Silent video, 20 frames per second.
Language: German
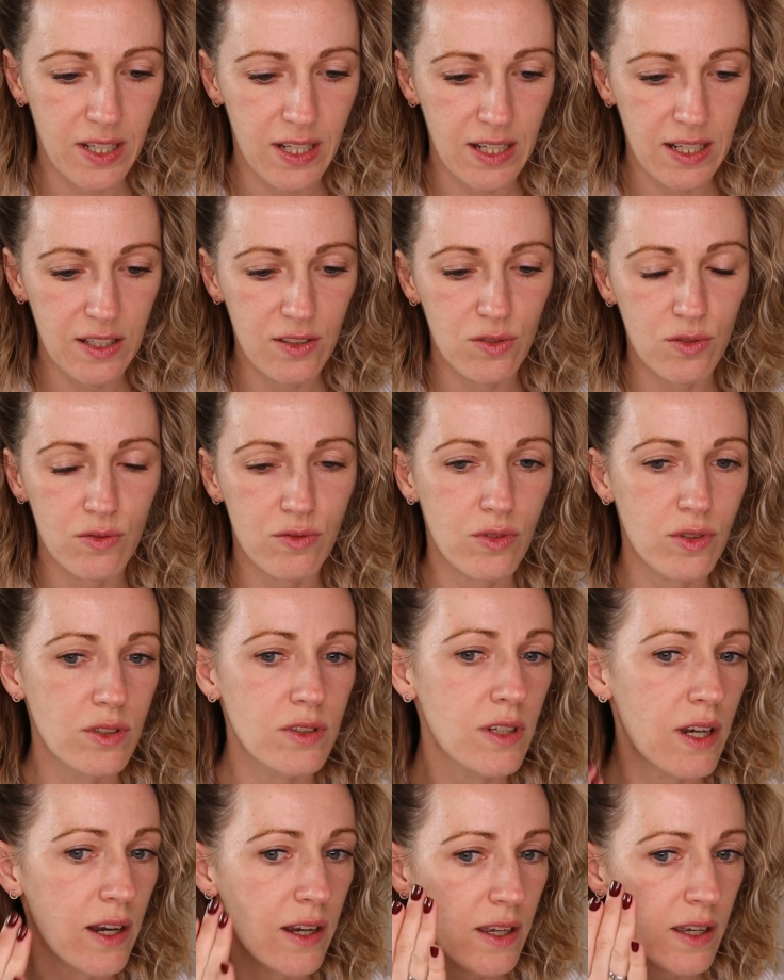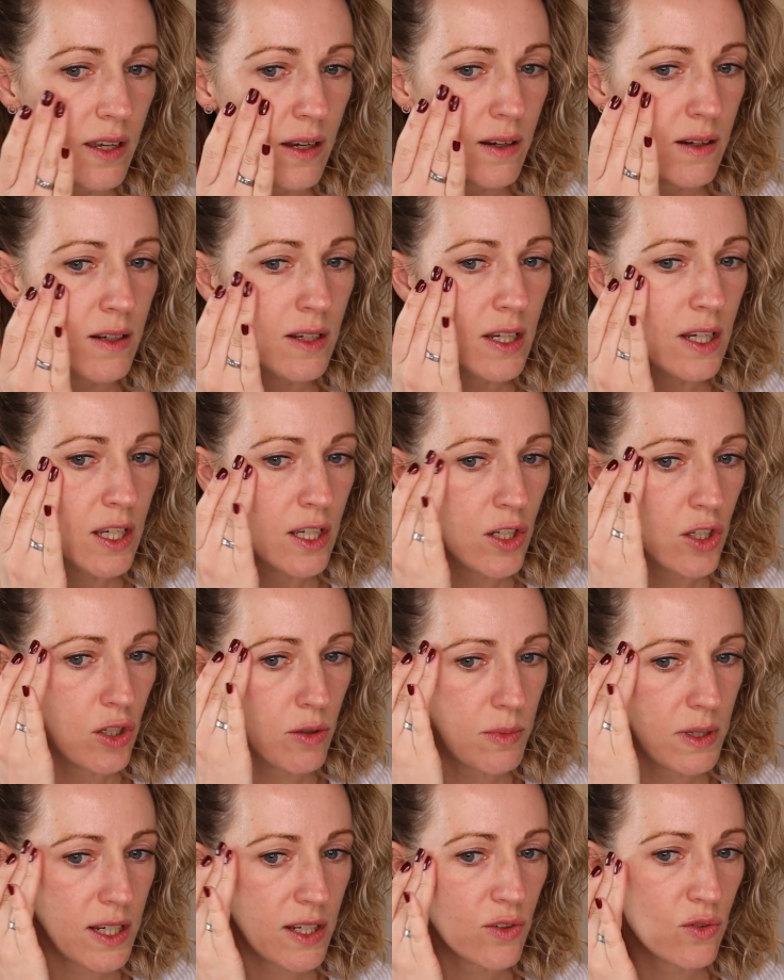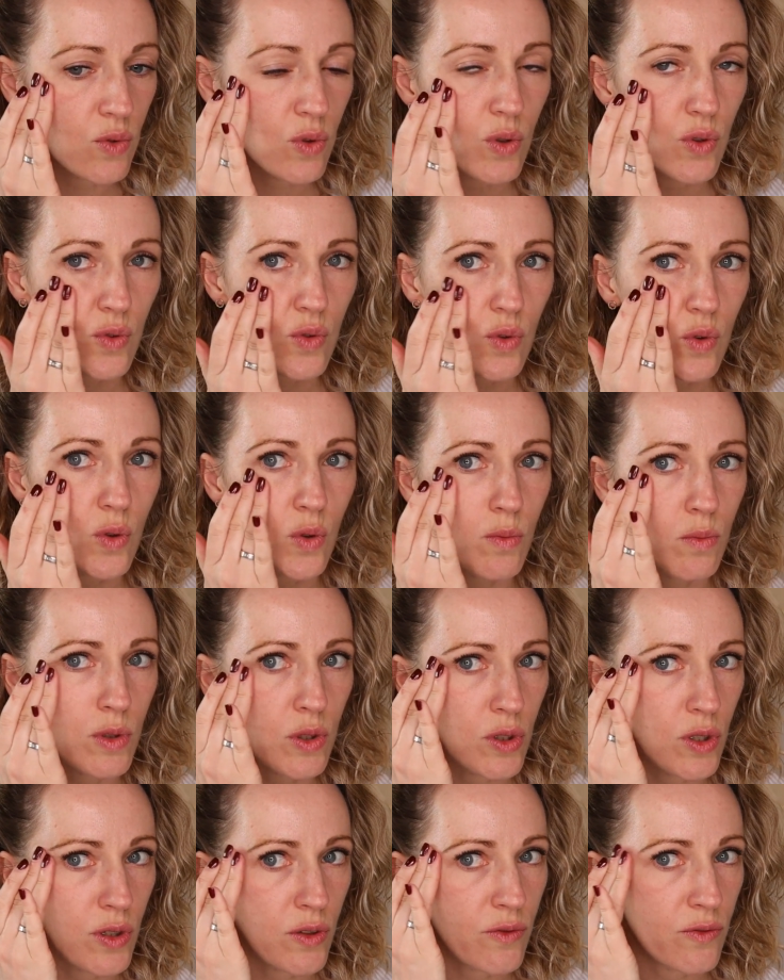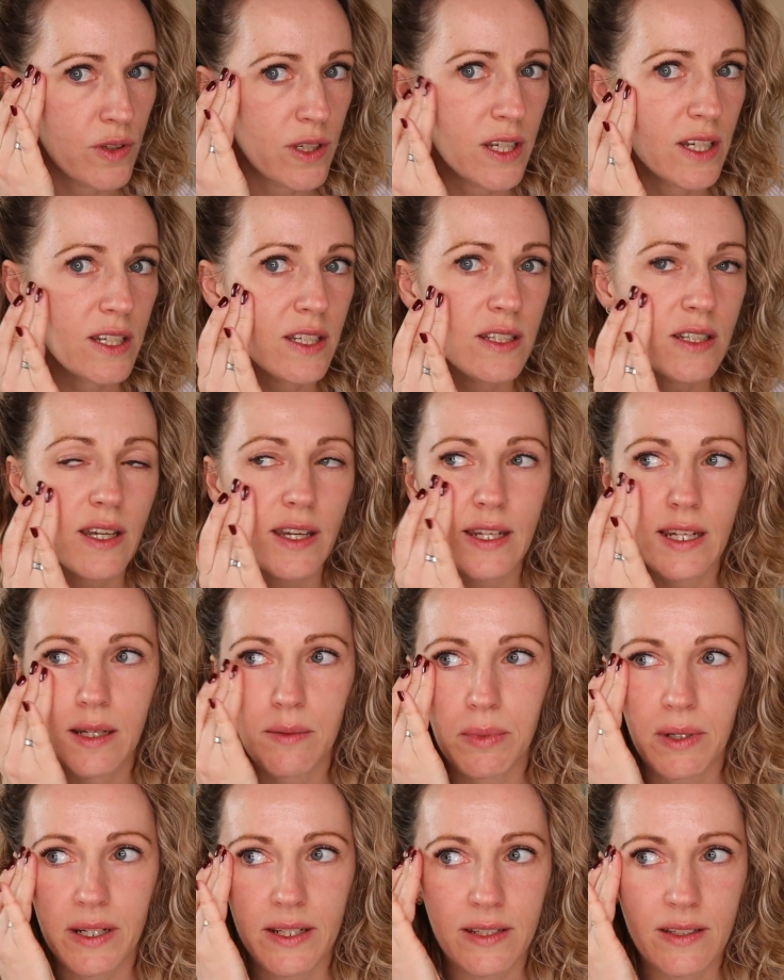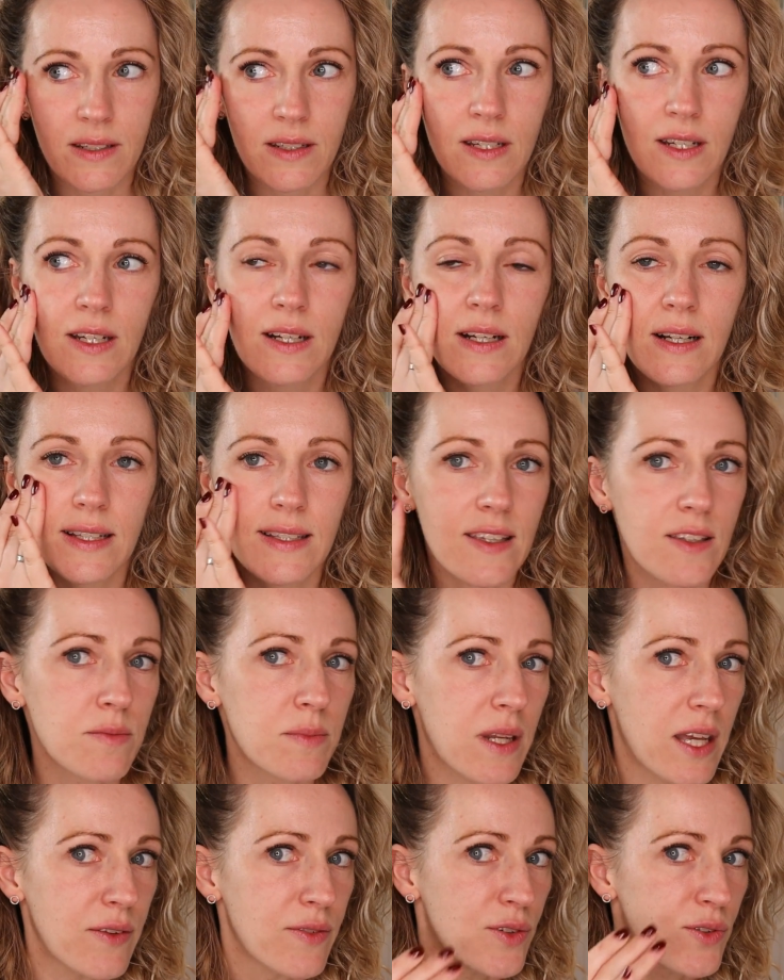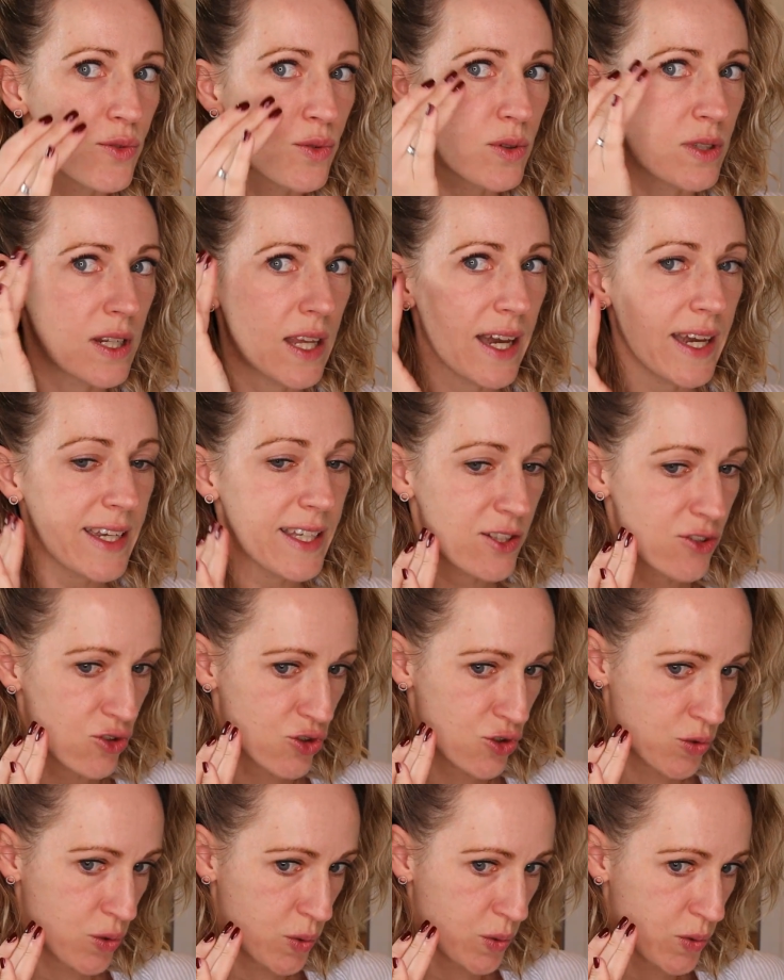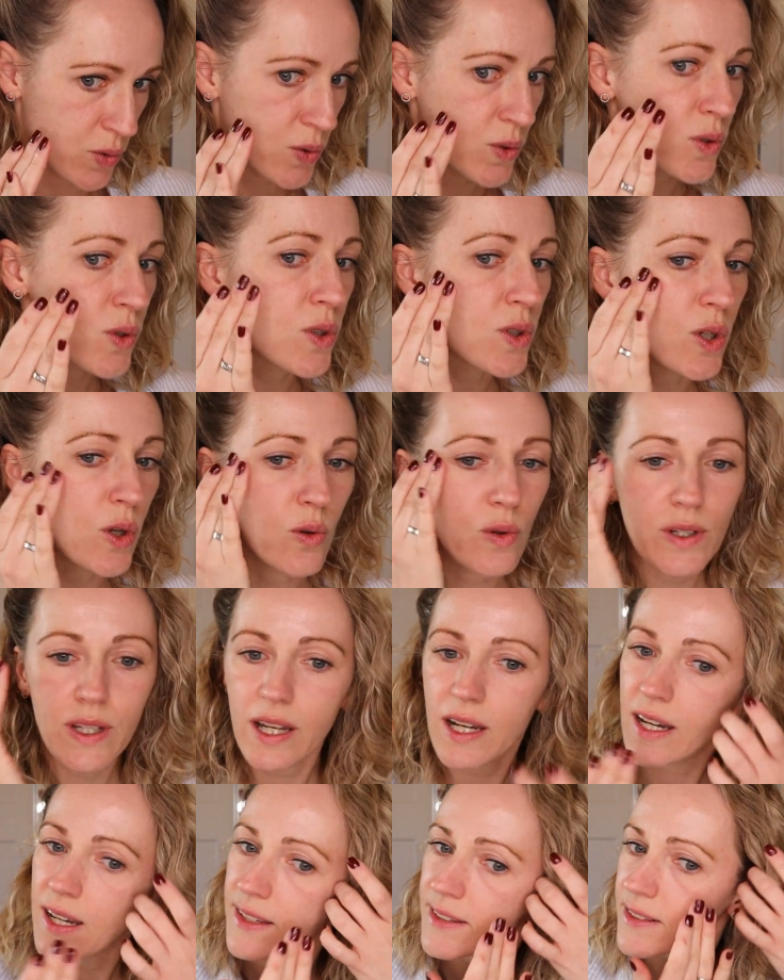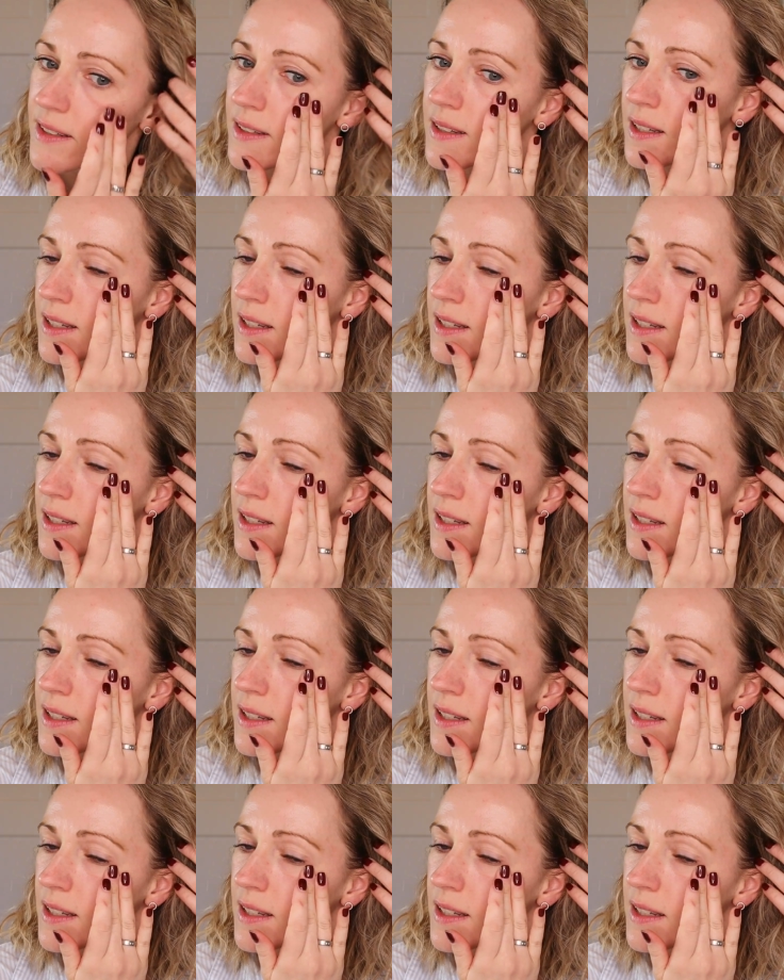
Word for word: Also von daher nochmal ganz kurz so mit den Fingerchen einarbeiten, dass man einfach so einen leichten, schönen Glow da hat.